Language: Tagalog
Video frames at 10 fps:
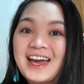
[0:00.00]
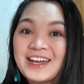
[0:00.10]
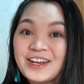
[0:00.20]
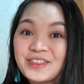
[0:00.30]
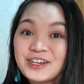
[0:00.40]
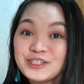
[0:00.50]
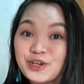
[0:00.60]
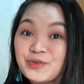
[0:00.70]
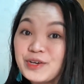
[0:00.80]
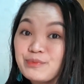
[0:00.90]
Another
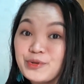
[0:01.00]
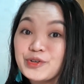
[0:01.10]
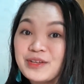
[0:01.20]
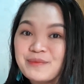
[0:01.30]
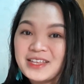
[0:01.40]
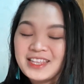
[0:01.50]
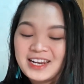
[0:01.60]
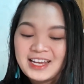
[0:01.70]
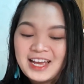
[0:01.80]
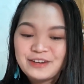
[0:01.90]
drawing book naman
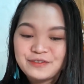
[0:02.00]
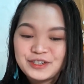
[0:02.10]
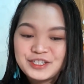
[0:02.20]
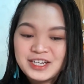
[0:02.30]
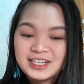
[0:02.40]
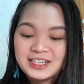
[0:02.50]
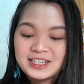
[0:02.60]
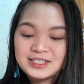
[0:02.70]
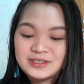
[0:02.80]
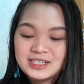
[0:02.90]
that I get for
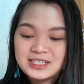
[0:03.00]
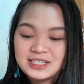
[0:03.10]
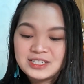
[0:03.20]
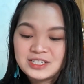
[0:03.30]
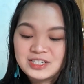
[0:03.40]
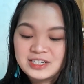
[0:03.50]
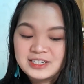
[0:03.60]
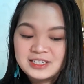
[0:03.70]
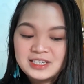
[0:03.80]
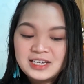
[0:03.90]
Jella. So, this is
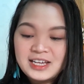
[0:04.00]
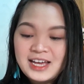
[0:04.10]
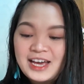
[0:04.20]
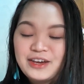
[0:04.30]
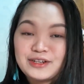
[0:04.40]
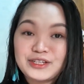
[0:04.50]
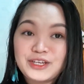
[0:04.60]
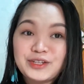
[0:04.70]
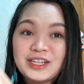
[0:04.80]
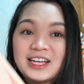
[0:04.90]
just, ayun,
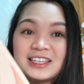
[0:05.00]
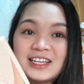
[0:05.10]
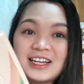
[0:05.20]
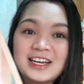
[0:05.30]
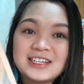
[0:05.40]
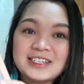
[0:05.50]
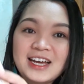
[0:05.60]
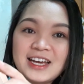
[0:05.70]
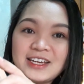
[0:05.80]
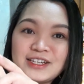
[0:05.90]
cute lang talaga siya.
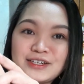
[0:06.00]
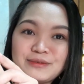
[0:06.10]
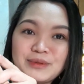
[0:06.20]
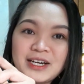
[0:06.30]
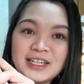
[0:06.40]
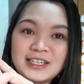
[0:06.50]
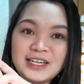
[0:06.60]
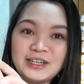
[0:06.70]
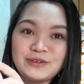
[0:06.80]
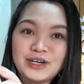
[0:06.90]
Ayun, ang
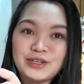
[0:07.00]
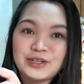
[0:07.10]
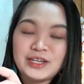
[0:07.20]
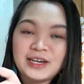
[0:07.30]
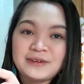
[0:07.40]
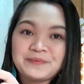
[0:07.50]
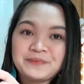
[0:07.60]
maganda yung ano niya.